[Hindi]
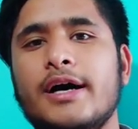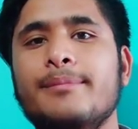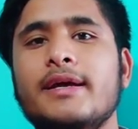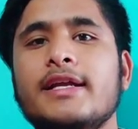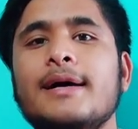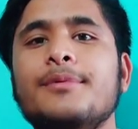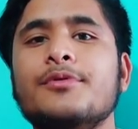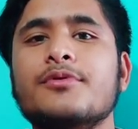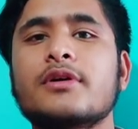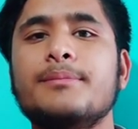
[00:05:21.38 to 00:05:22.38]
अब मैंने आप
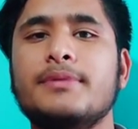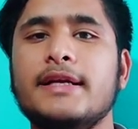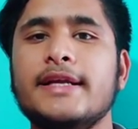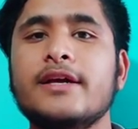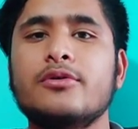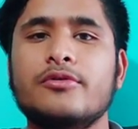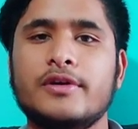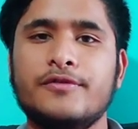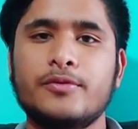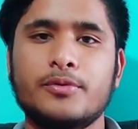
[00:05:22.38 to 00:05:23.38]
लोगों को कंप्लीट एक
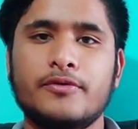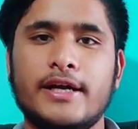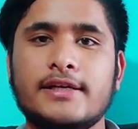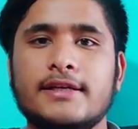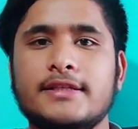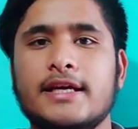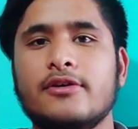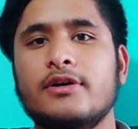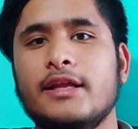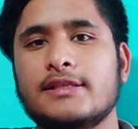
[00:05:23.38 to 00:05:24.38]
ओवरव्यू प्रोवाइड कर दिया
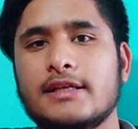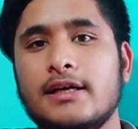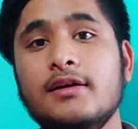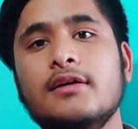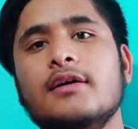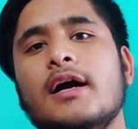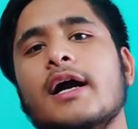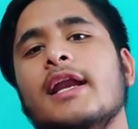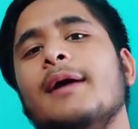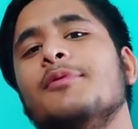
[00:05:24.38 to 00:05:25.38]
कॉलेज का
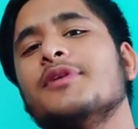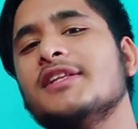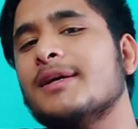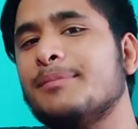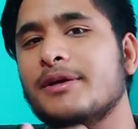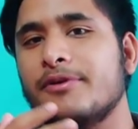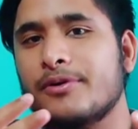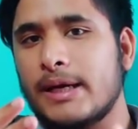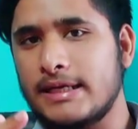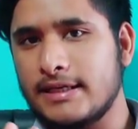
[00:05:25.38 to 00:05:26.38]
अगर आप लोगों की तब भी कोई
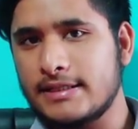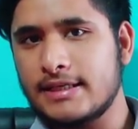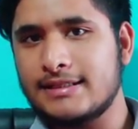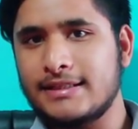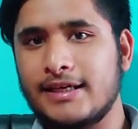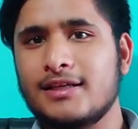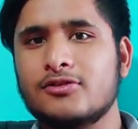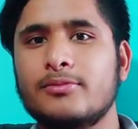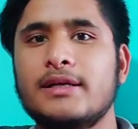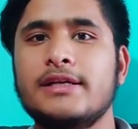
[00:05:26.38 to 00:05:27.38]
क्वेरी रह जाती है
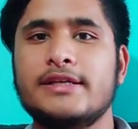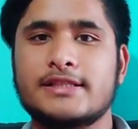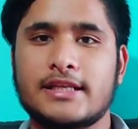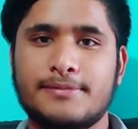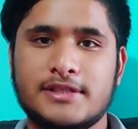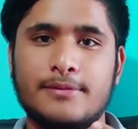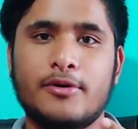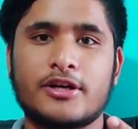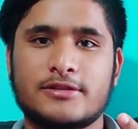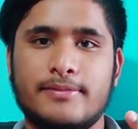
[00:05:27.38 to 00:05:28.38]
तो मैंने डिस्क्रिप्सन
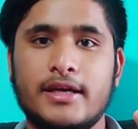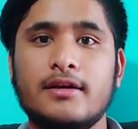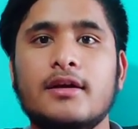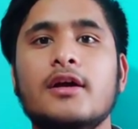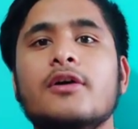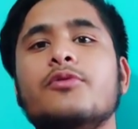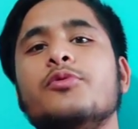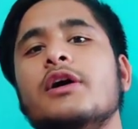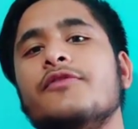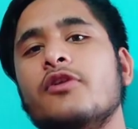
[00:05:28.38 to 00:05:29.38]
बॉक्स में
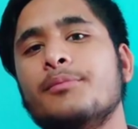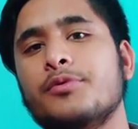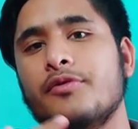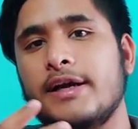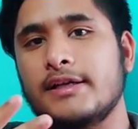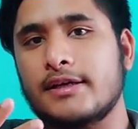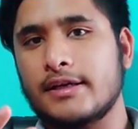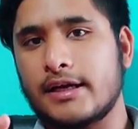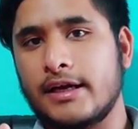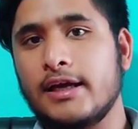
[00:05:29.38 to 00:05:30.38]
गूगल फॉर्म प्रोवाइड कर
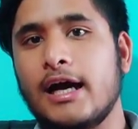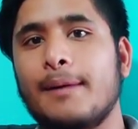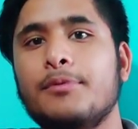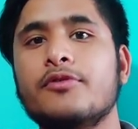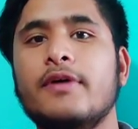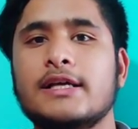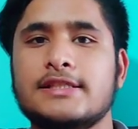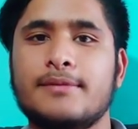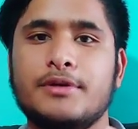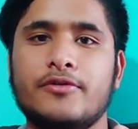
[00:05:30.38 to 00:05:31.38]
रखा है आप लोग वहाँ
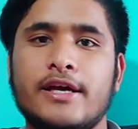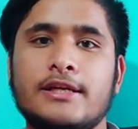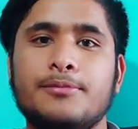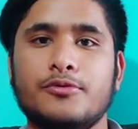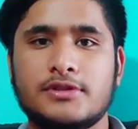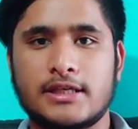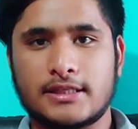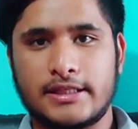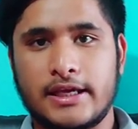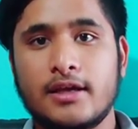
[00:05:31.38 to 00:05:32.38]
से अपनी क्वेरी पूछ
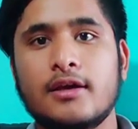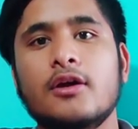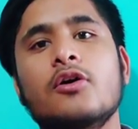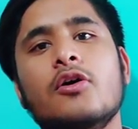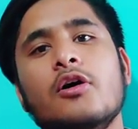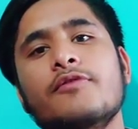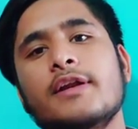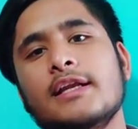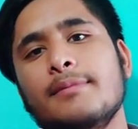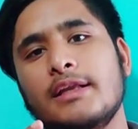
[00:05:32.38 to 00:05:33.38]
सकते हैं और
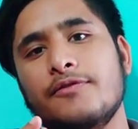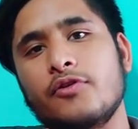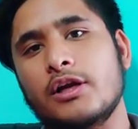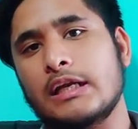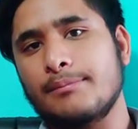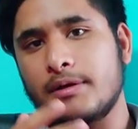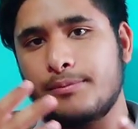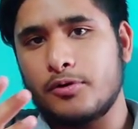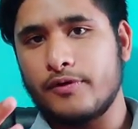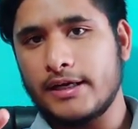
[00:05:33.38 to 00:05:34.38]
वरना मैंने फ़ोन नंबर ही
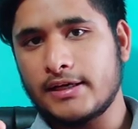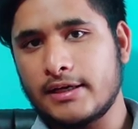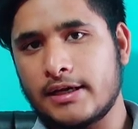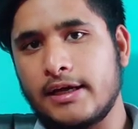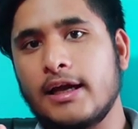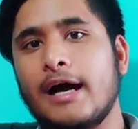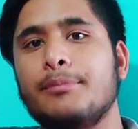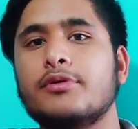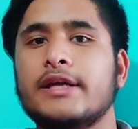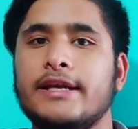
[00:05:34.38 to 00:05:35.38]
प्रोवाइड कर रखा है
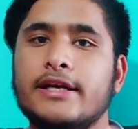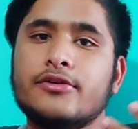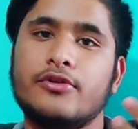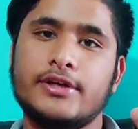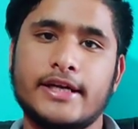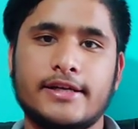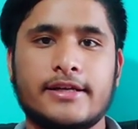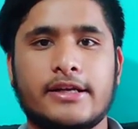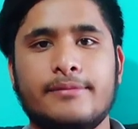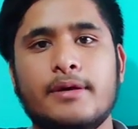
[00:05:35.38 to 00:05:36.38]
आप लोग डायरेक्ट कांटेक्ट
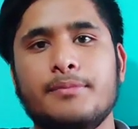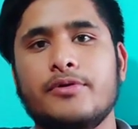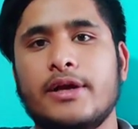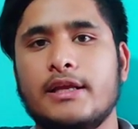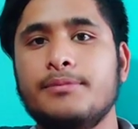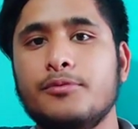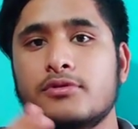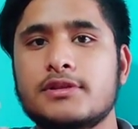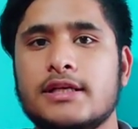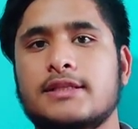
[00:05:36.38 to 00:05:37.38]
करके भी अपनी क्वेरी
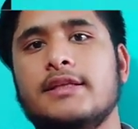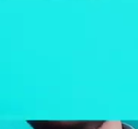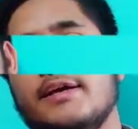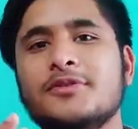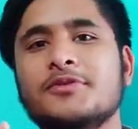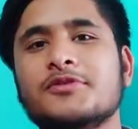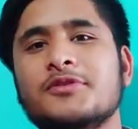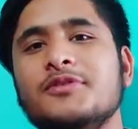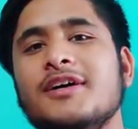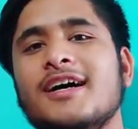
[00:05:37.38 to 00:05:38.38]
पूछ सकते हैं तो
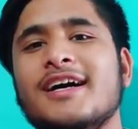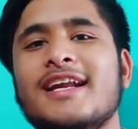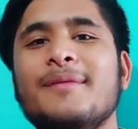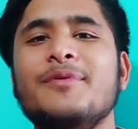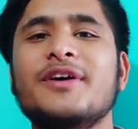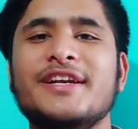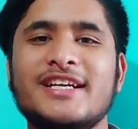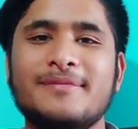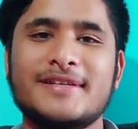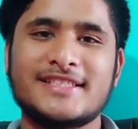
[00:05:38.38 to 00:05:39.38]
दोस्तों अगर आप लोग
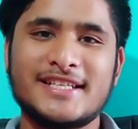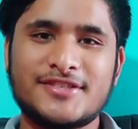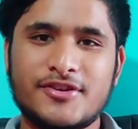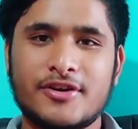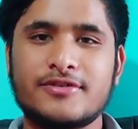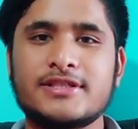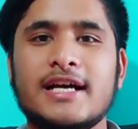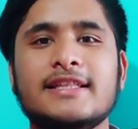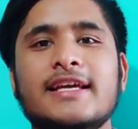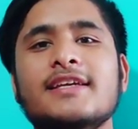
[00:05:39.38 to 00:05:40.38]
100 परसेंट श्योर हो
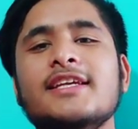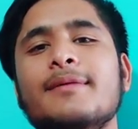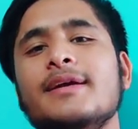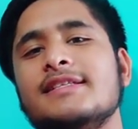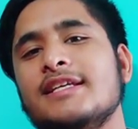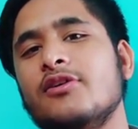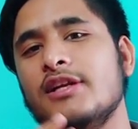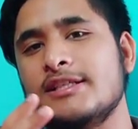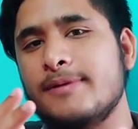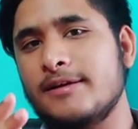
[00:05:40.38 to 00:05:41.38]
जाते हैं कि हमें इसी
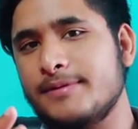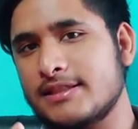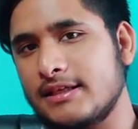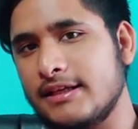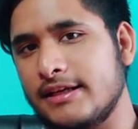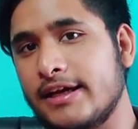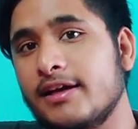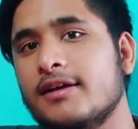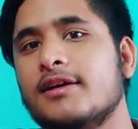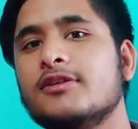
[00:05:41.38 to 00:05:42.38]
कॉलेज में एडमिशन लेना है
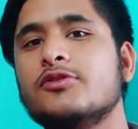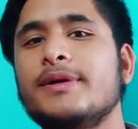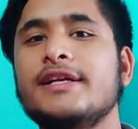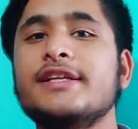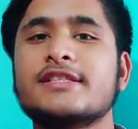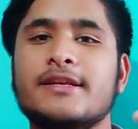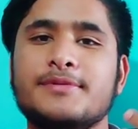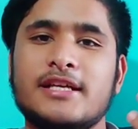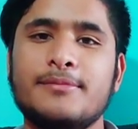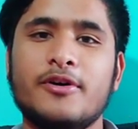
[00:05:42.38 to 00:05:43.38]
तो मैंने
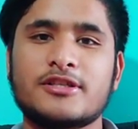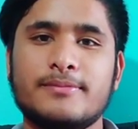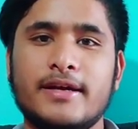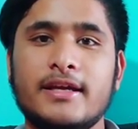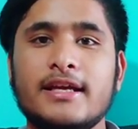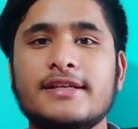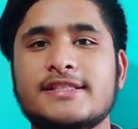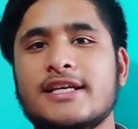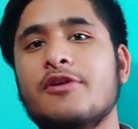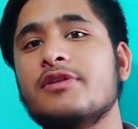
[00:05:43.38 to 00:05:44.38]
डिस्क्रिप्सन बॉक्स में एक
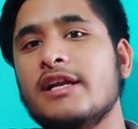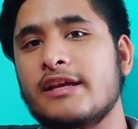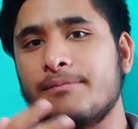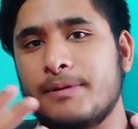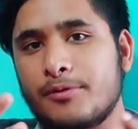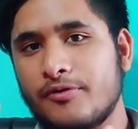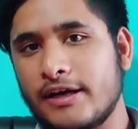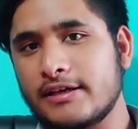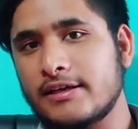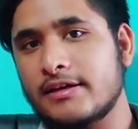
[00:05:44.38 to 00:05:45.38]
डिस्काउंट लिंक भी
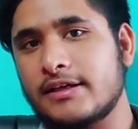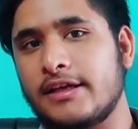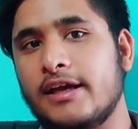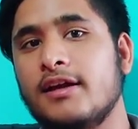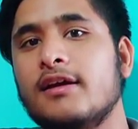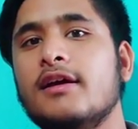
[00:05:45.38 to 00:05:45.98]
प्रोवाइड कर रखी है